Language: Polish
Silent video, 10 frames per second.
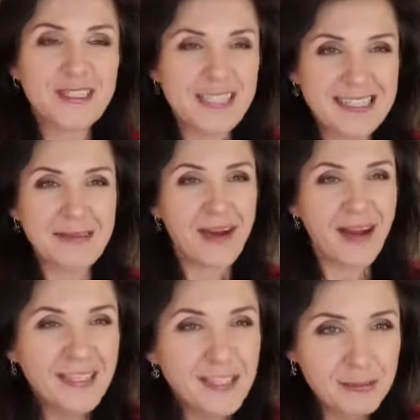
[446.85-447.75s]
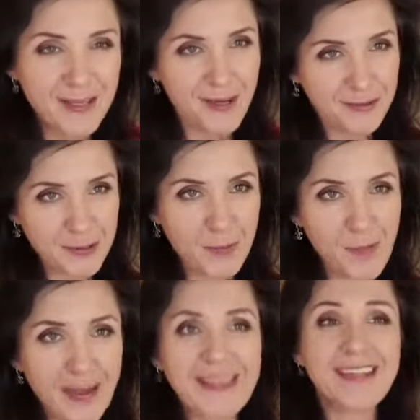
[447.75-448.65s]
że zebraliśmy jako
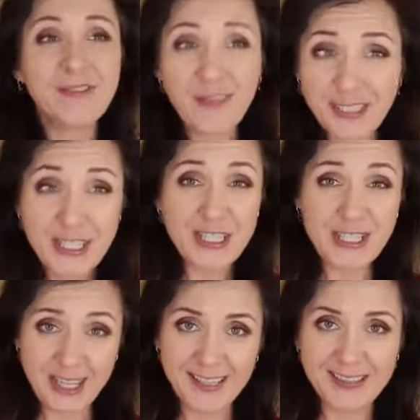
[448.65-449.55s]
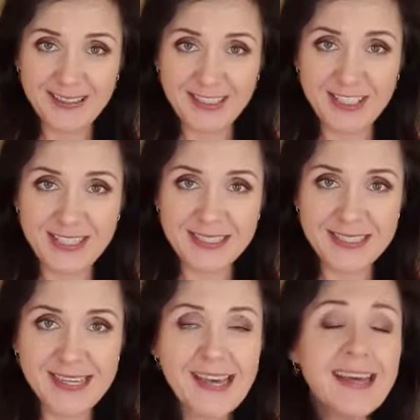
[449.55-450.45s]
Zupomania 21
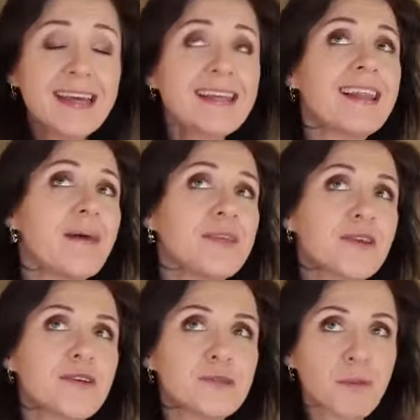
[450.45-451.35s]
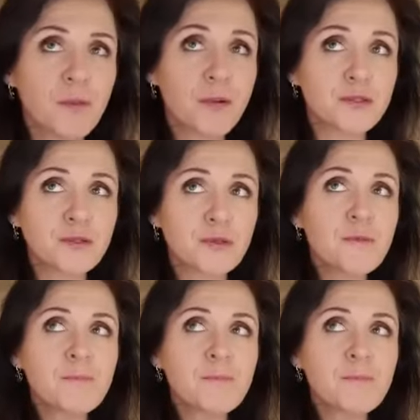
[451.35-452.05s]
tysięcy. Dla mnie to jest po prostu...